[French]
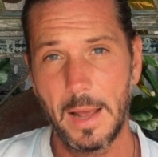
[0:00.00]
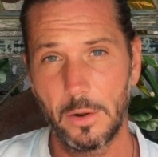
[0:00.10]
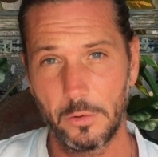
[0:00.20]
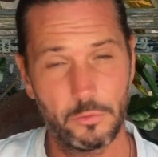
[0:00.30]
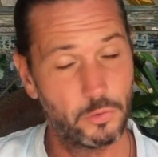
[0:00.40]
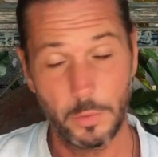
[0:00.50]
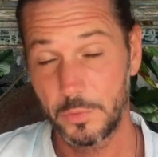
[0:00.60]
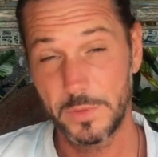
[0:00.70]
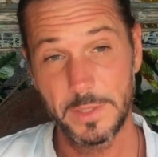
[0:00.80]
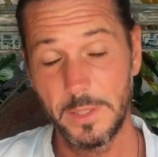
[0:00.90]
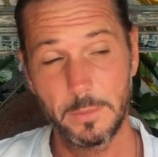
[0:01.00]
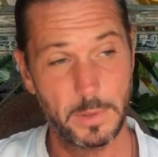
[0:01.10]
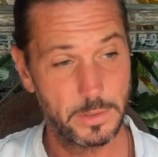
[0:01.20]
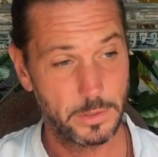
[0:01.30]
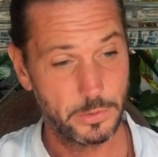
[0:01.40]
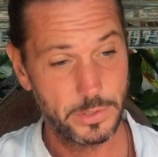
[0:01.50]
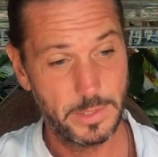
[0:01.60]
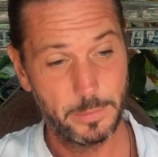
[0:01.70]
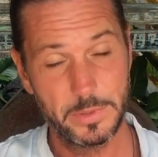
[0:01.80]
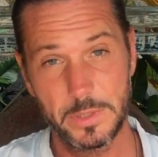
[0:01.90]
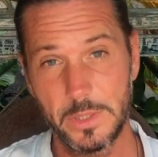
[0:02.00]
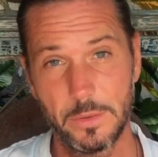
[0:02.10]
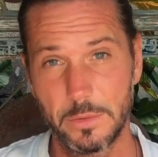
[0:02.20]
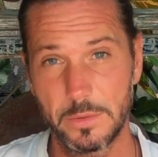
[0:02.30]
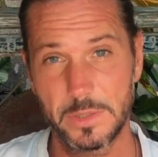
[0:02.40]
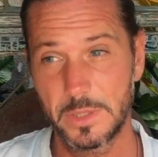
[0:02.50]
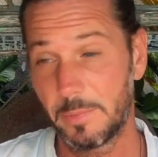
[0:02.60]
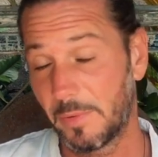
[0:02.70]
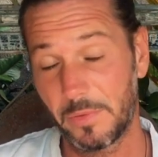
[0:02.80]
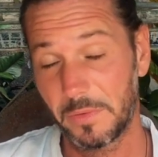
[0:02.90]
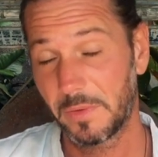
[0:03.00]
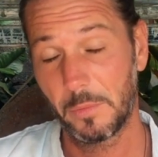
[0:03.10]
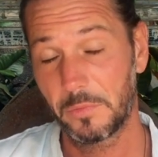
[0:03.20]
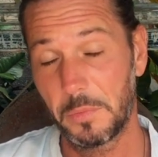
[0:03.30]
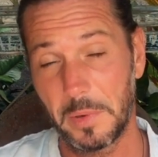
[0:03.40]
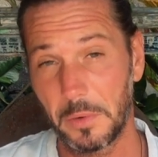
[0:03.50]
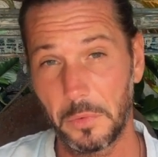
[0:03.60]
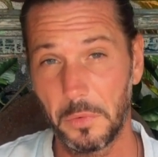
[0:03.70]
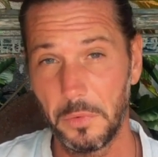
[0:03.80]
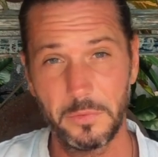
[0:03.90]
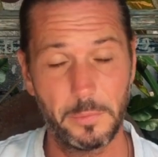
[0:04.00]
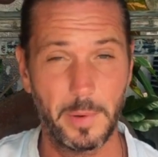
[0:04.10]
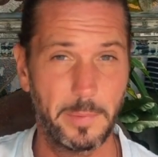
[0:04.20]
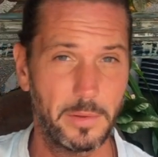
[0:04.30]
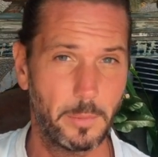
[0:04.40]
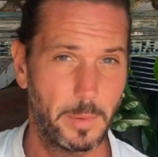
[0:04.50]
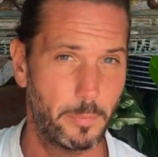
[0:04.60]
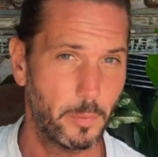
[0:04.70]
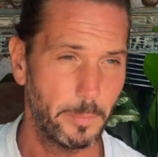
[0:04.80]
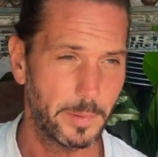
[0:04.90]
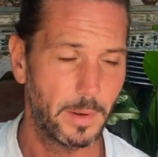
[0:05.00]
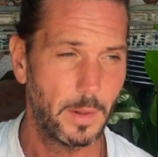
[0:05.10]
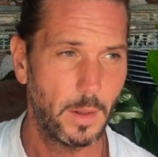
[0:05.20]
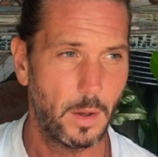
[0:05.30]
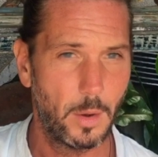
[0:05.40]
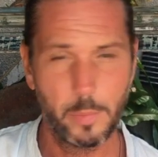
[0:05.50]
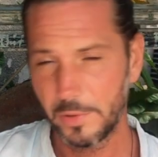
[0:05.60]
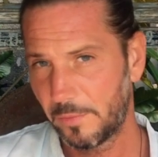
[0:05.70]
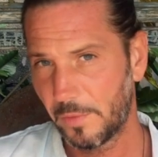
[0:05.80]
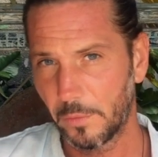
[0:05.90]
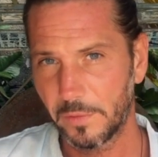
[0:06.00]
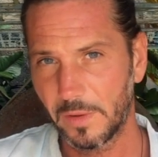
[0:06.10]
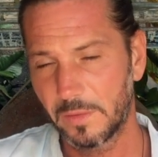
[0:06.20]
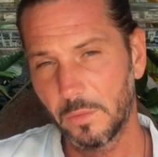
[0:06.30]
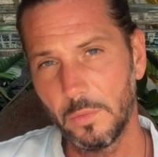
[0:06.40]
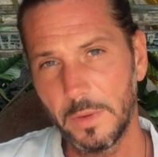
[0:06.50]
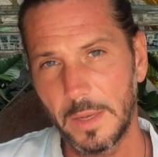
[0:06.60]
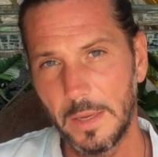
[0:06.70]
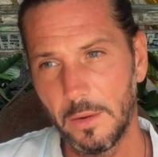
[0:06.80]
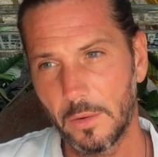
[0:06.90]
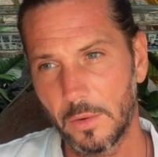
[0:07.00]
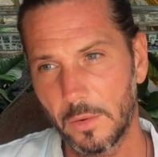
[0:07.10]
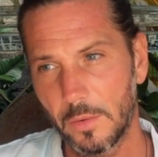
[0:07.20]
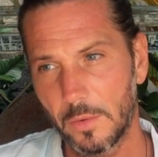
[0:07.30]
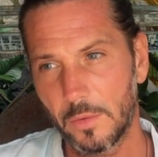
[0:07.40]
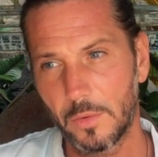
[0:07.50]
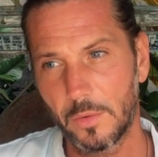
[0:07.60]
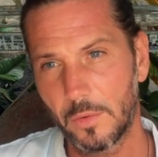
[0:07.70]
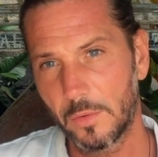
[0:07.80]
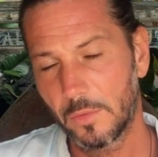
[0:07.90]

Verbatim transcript: Alors, comme je vous ai dit, quand j'étais petit, euh, j'étais pas forcément super heureux, super bien dans mes pompes, euh, pour différentes raisons. Euh,